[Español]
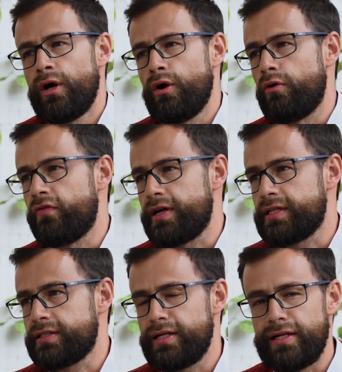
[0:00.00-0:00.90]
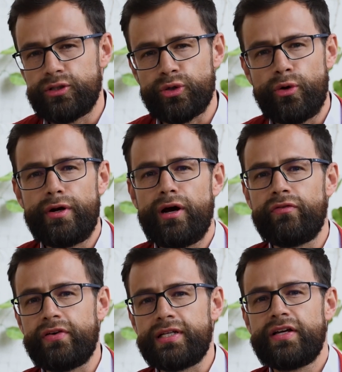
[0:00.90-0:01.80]
ofrecen lechona,
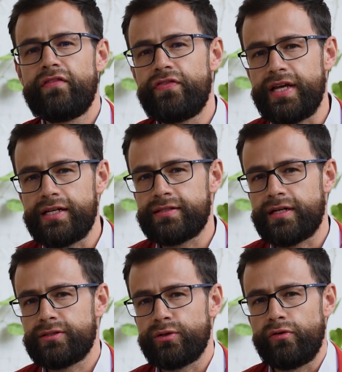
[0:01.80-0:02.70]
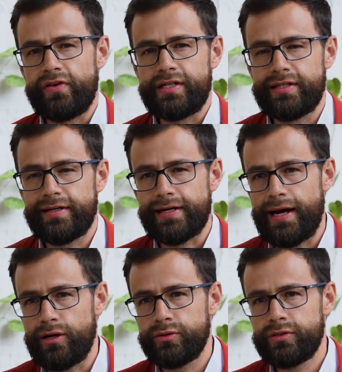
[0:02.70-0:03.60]
ofrecen fiestas, ofrecen
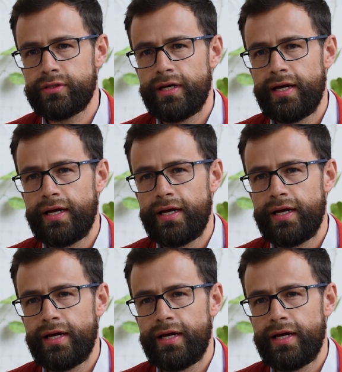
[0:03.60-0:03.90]
regalos.